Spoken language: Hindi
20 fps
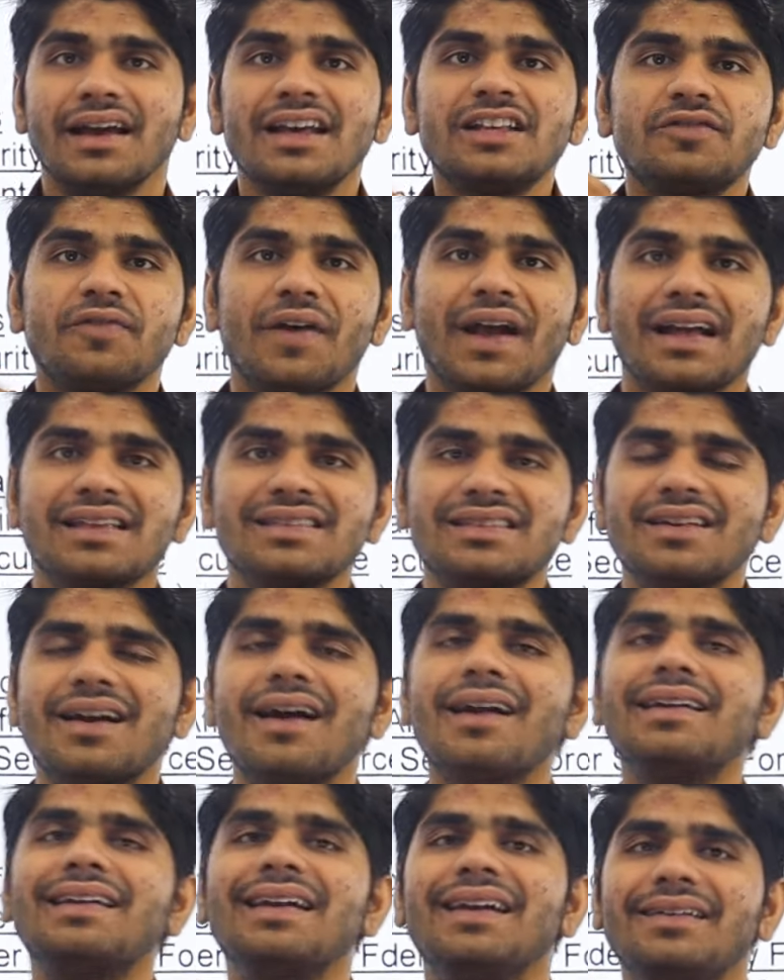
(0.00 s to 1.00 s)
इस वैकेंसी
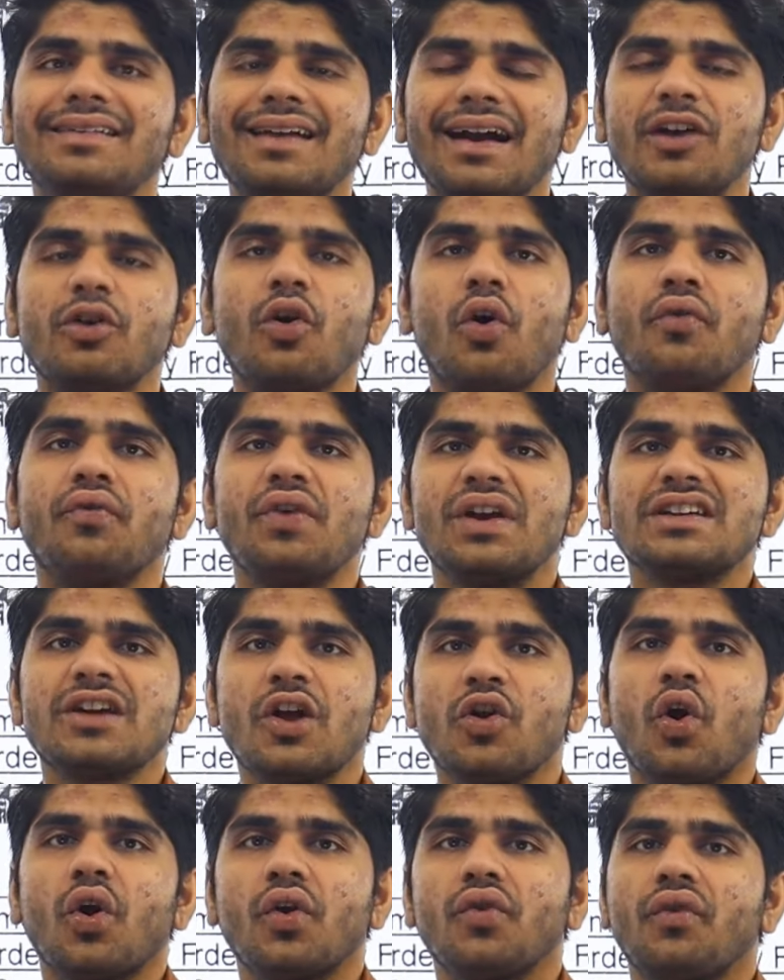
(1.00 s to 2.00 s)
का डिटेल्ड
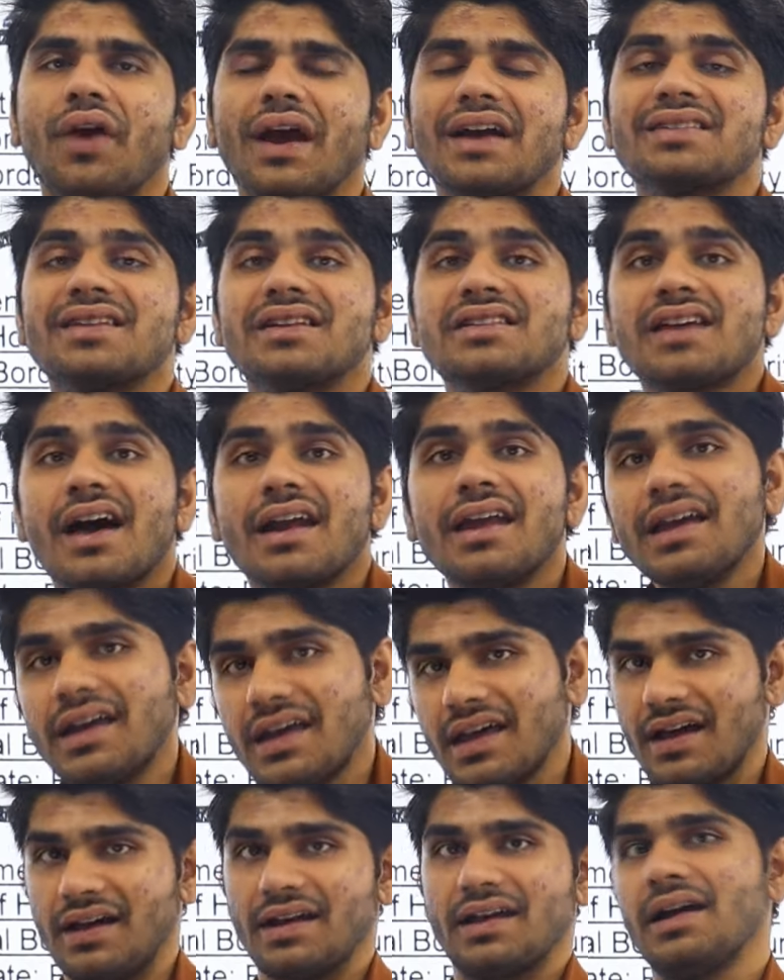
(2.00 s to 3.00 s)
ऑफिशियल नोटिफिकेशन जारी
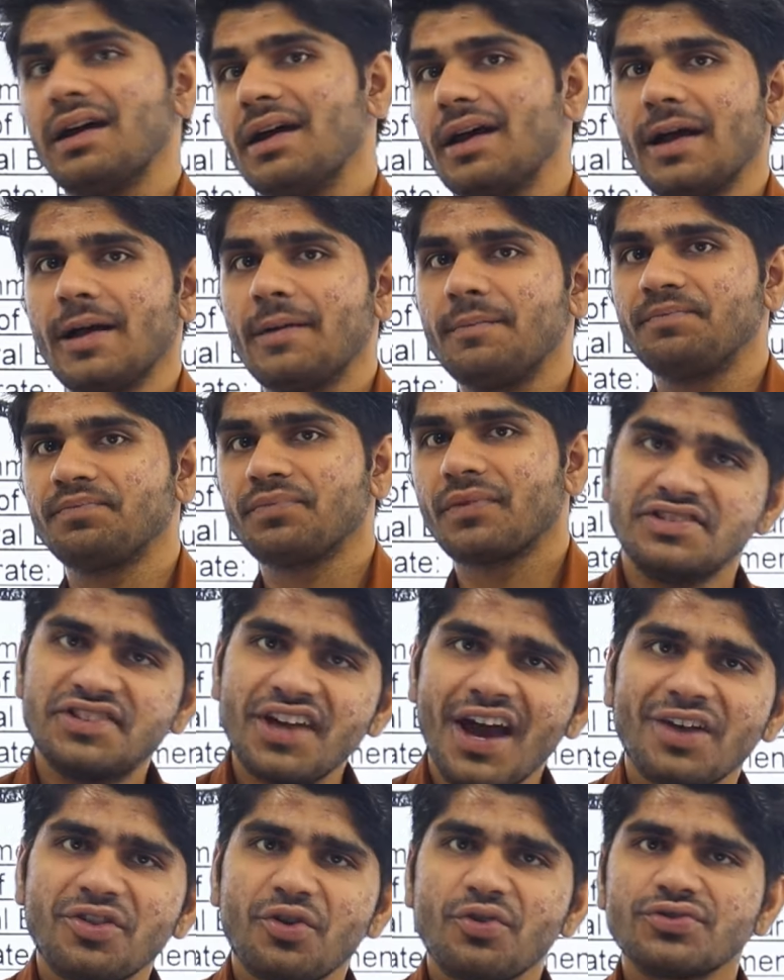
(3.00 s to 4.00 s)
किया गया है
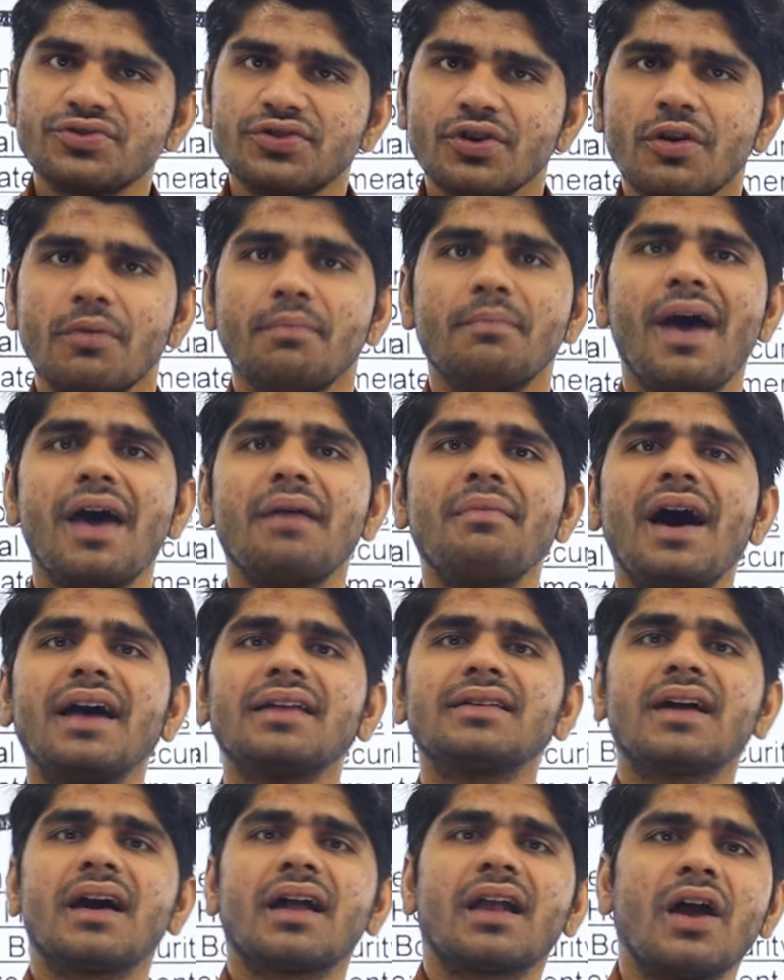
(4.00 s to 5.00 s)
जी हाँ दोस्तों मैं
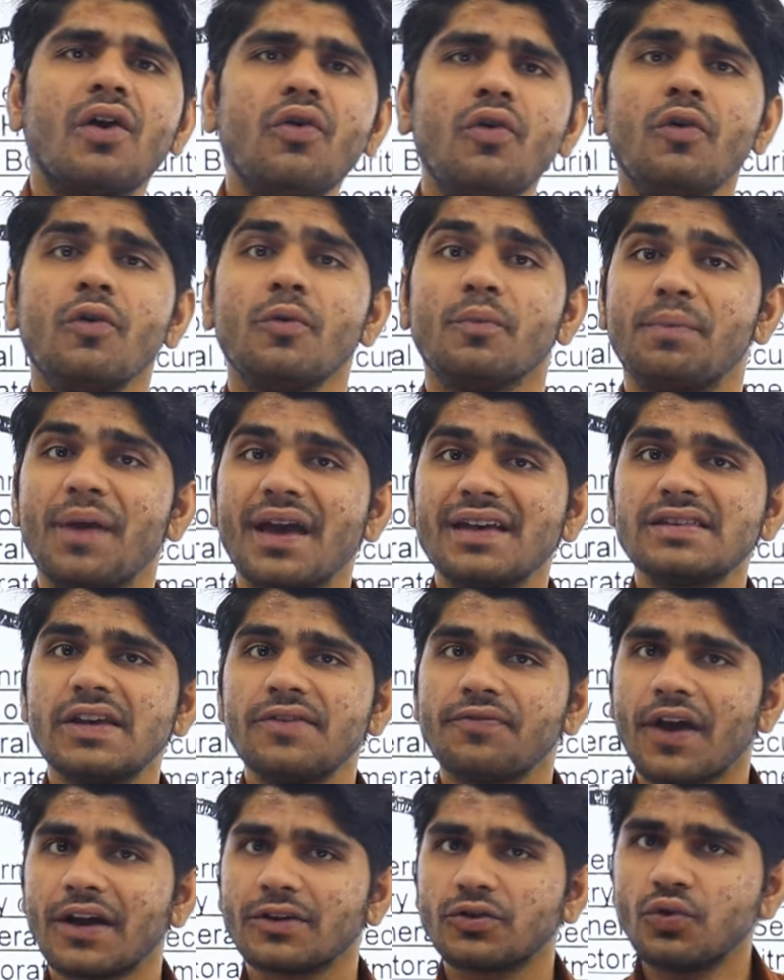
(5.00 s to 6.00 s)
बात कर रहा हूं
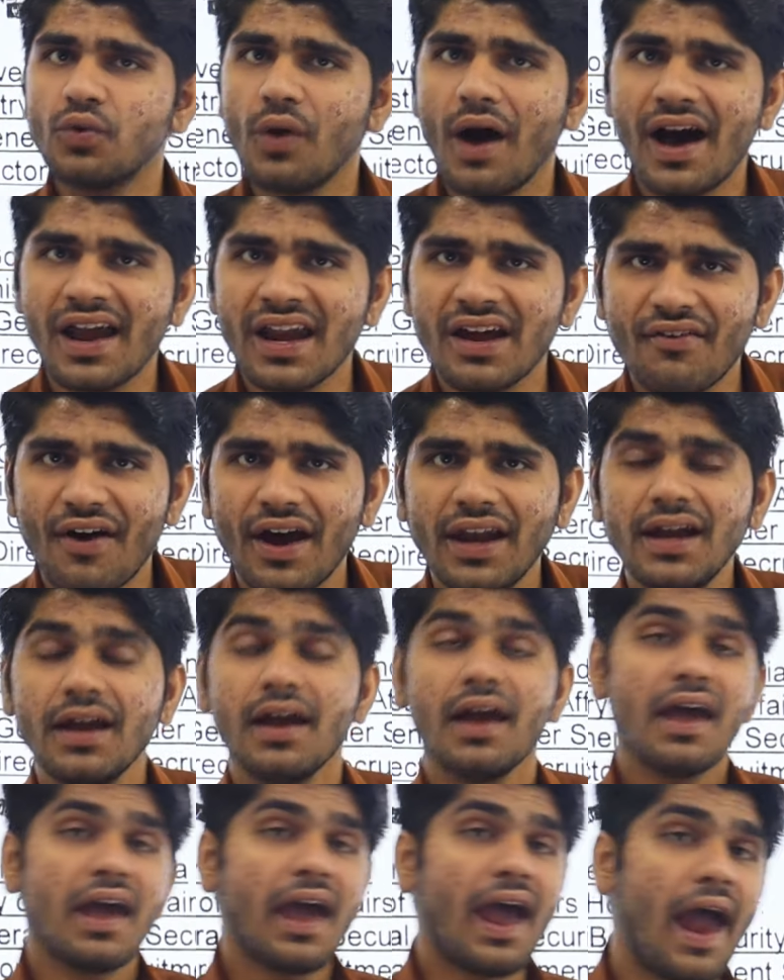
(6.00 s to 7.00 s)
बीएसएफ के थ्रू आने
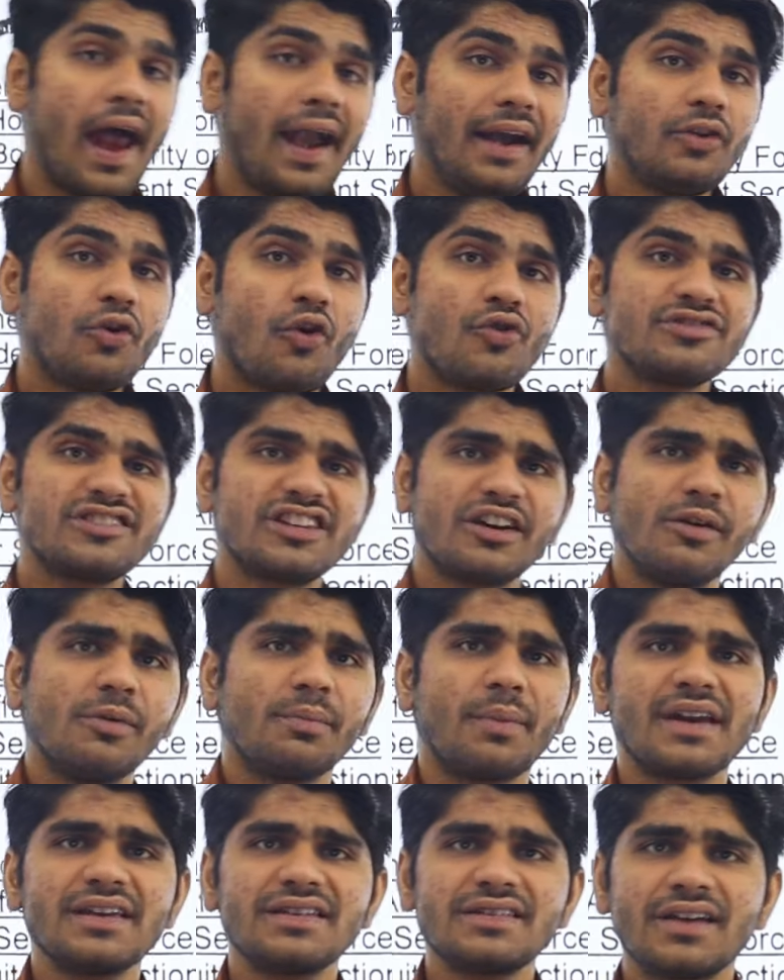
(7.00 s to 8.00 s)
वाली हेड
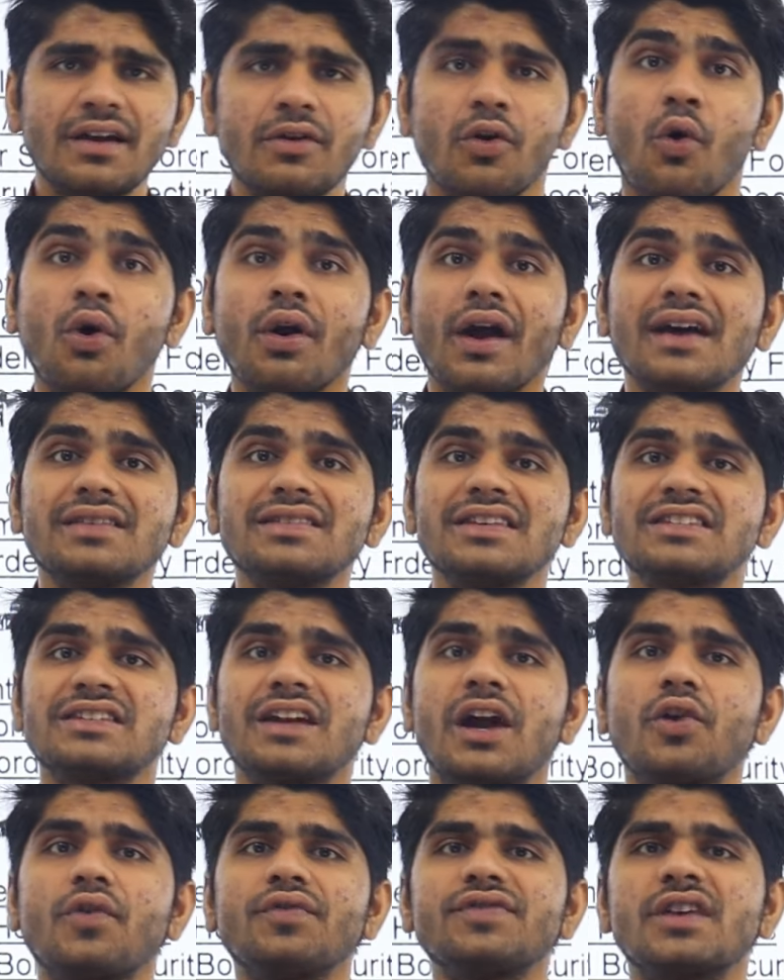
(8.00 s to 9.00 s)
कांस्टेबल मिनिस्टर और
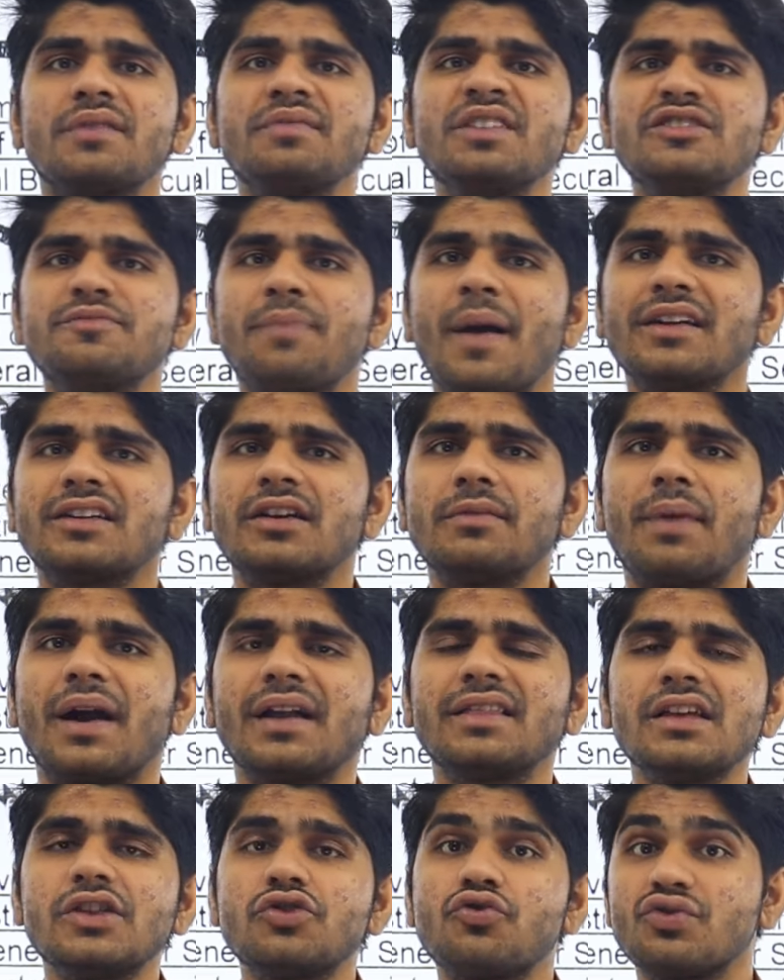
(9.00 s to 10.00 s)
असिस्टेंट ऑफ सब इंस्पेक्टर
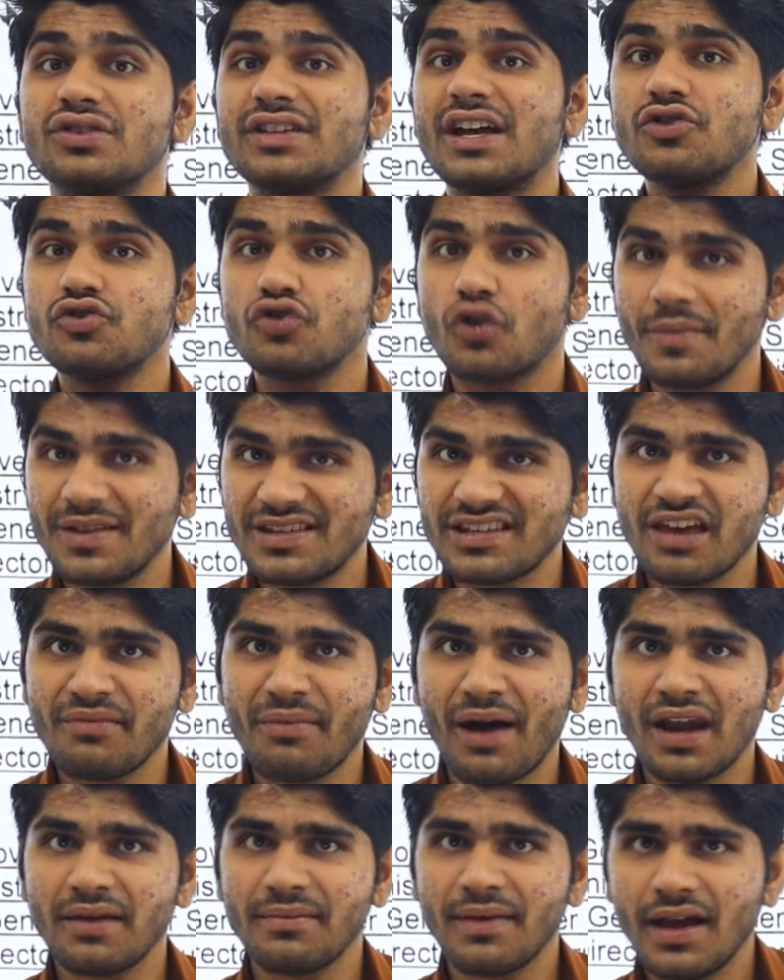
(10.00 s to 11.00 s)
भर्ती 2024 के
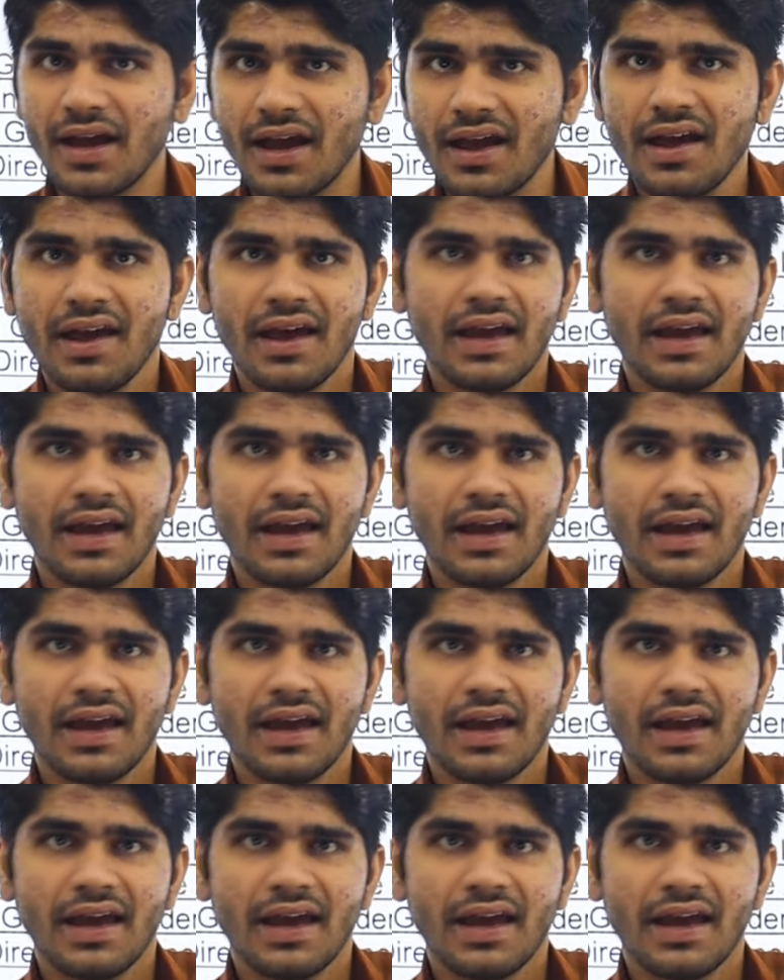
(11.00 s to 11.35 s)
बारे में